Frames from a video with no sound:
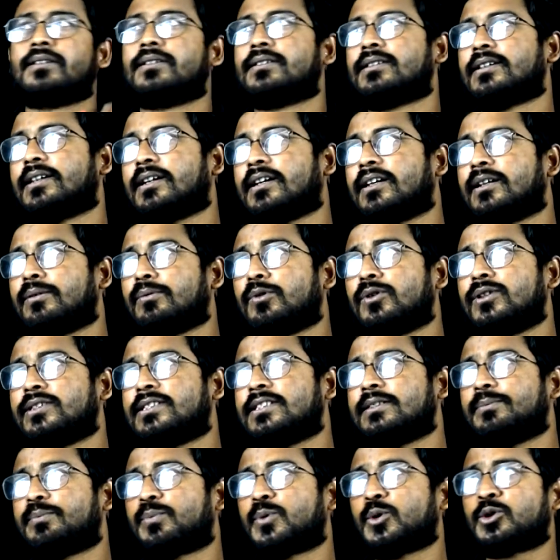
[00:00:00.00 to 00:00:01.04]
সেখানে বলেছে
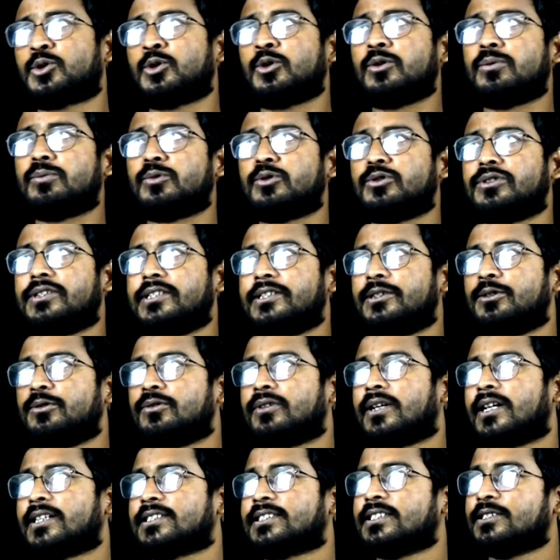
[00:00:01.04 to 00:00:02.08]
প্রথম ও দ্বিতীয়
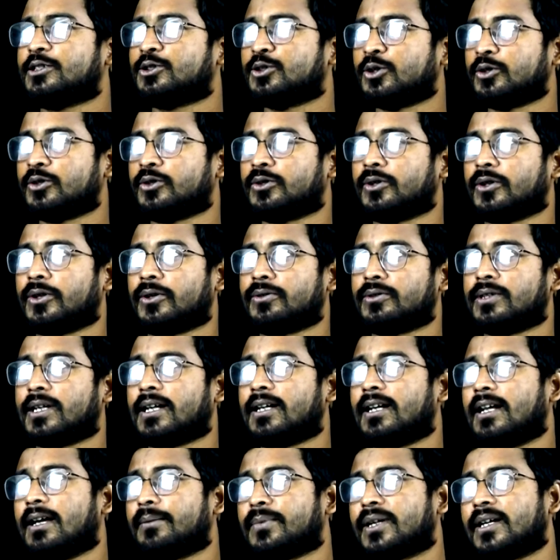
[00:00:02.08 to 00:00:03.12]
রাশি যোগ করো
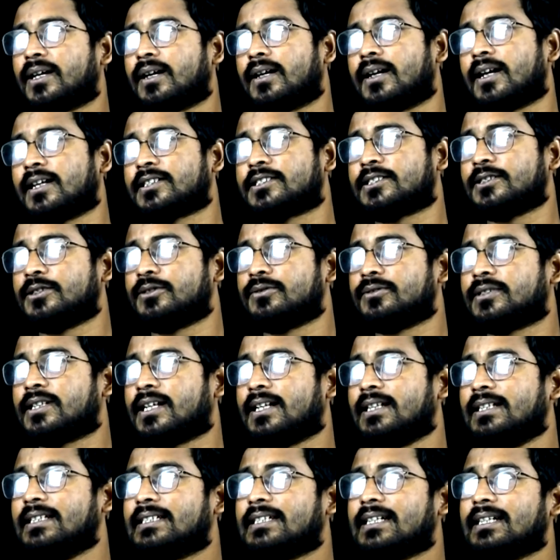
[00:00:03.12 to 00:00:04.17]
তাহলে আমরা রাশি দুটা
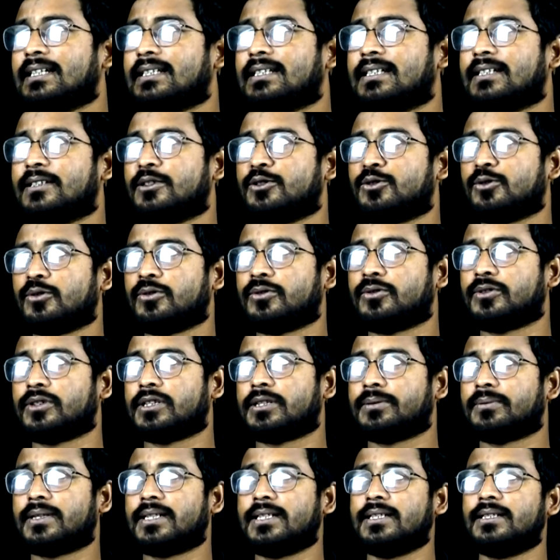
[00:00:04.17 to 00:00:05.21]
লিখে দেন যোগ
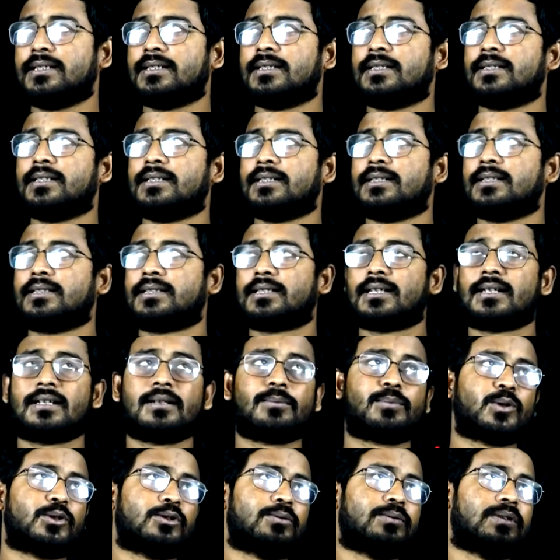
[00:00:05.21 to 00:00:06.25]
করতে পারি তাহলে
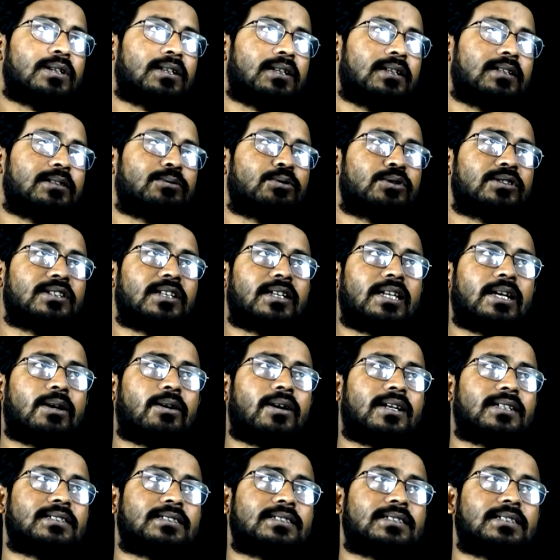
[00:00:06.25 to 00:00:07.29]
প্রথমে লিখবো যে
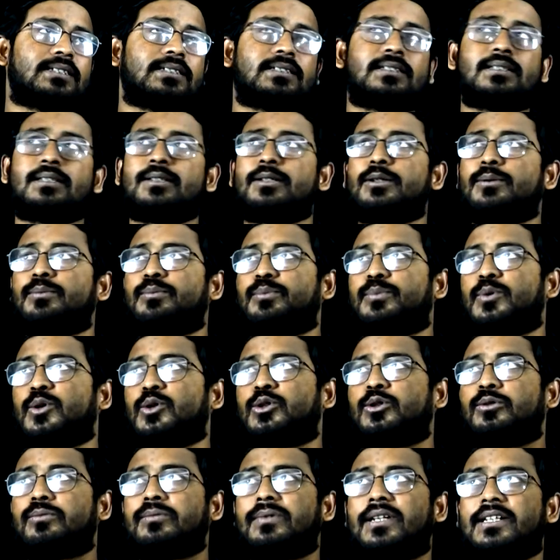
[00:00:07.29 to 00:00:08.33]
দেওয়া আছে
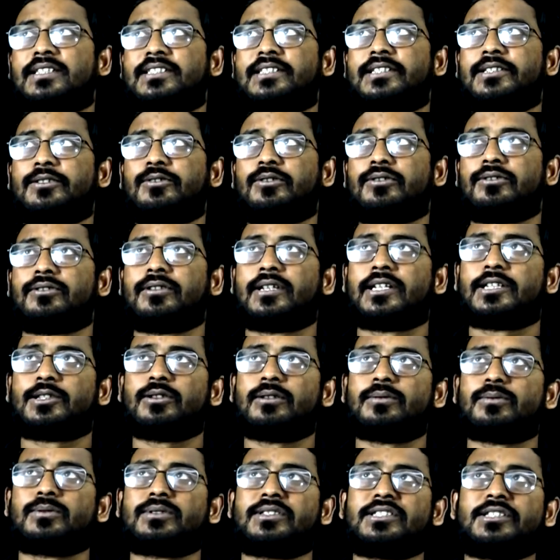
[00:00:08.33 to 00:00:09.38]
প্রথম রাশি ইকল টু এত
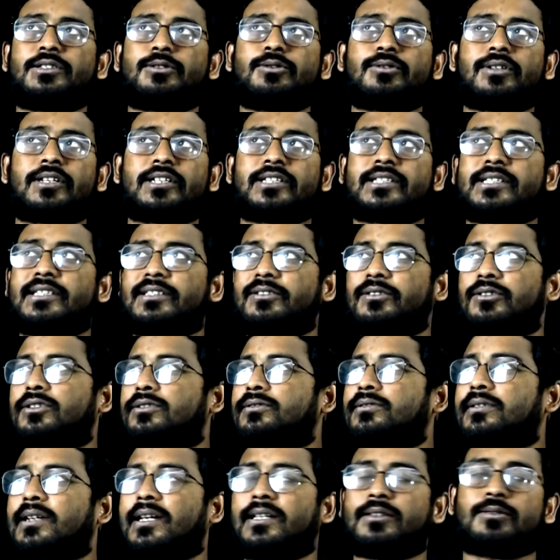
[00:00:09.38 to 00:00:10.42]
এবং দ্বিতীয় রাশি ইকল
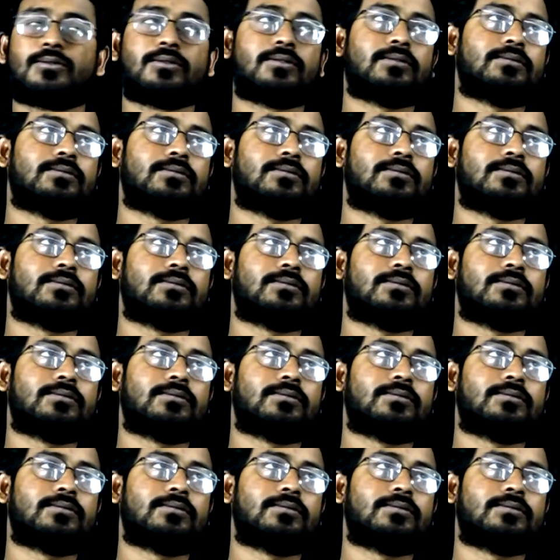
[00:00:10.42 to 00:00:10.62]
টু এত